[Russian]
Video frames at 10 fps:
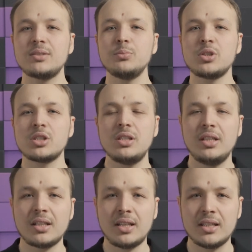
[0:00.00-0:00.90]
И сможет
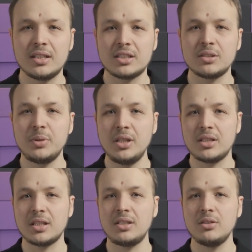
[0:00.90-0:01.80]
ли ирландец
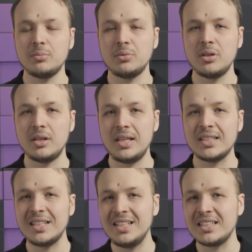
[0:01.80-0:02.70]
изменить картину боя и
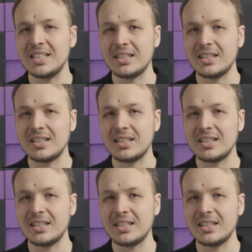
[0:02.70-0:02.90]
одолеть